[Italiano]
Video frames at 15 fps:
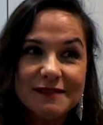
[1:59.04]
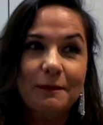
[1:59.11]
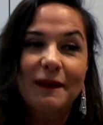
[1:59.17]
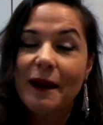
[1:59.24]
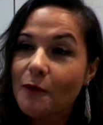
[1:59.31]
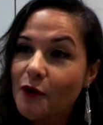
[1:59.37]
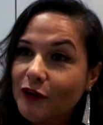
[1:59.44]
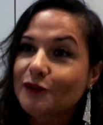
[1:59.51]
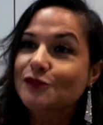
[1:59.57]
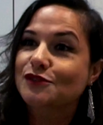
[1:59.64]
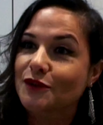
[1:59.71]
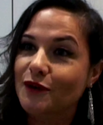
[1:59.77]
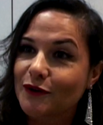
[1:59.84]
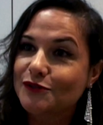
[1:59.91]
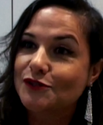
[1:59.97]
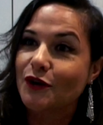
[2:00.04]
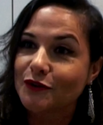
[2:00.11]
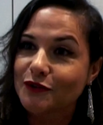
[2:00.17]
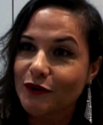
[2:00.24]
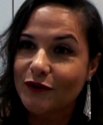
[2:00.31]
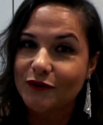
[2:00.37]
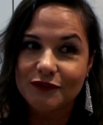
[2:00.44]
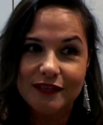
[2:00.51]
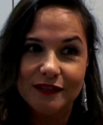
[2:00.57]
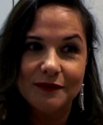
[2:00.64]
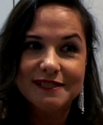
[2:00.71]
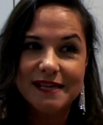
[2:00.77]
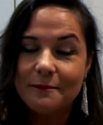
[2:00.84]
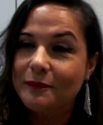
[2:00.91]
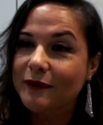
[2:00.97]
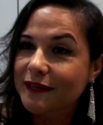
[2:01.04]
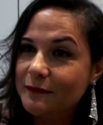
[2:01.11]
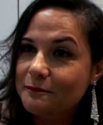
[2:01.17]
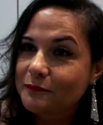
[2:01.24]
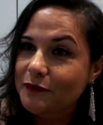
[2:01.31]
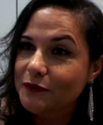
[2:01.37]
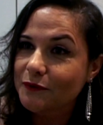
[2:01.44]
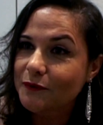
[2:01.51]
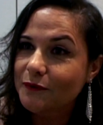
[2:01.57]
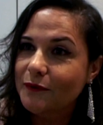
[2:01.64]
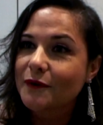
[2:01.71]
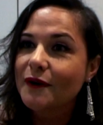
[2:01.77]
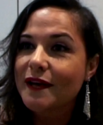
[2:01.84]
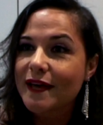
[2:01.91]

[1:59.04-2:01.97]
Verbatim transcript: speriamo che il nostro sogno continui sempre di più